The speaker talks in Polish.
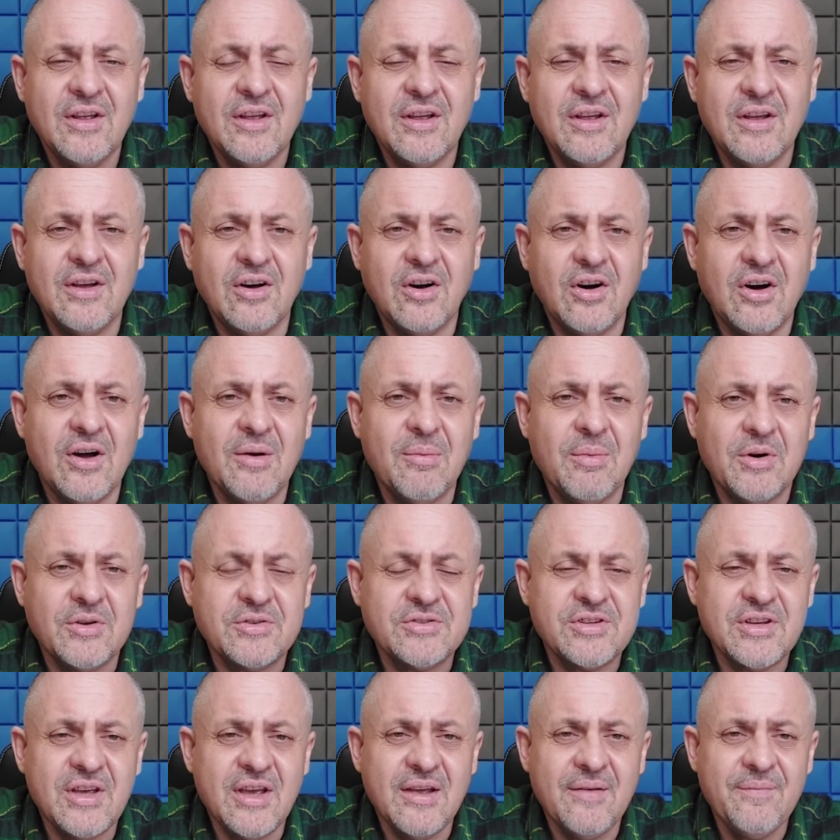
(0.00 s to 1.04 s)
e, o
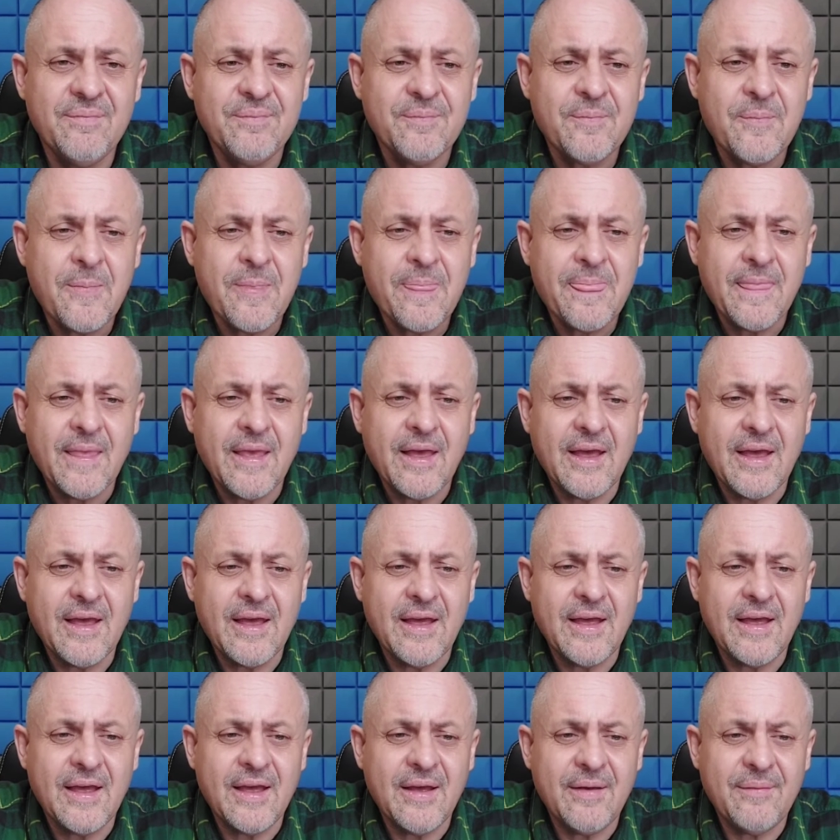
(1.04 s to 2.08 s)
emocje.
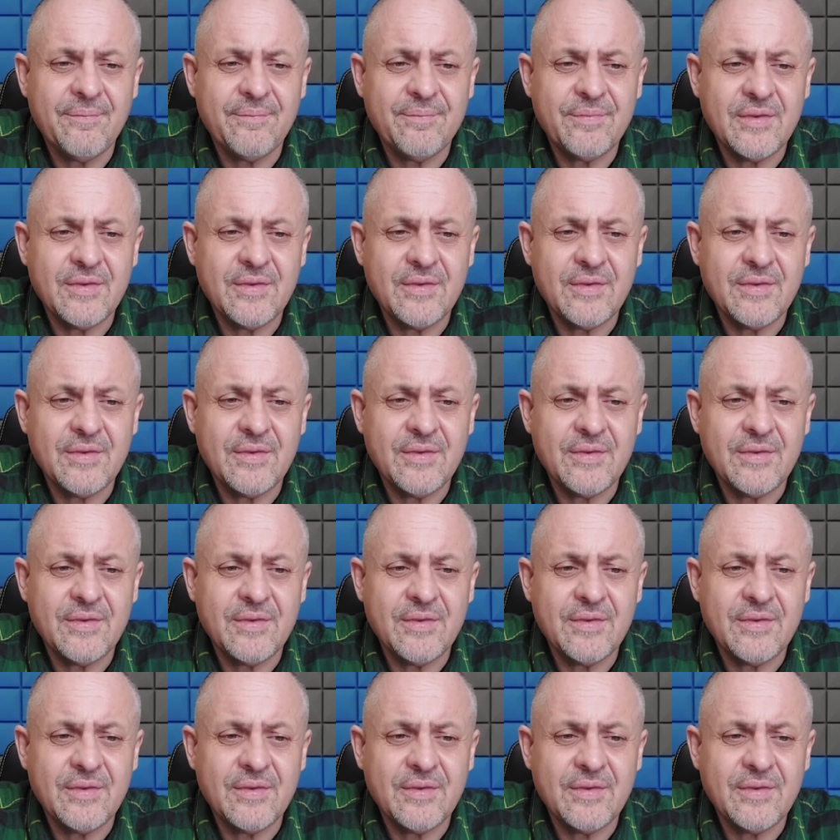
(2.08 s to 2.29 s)
E,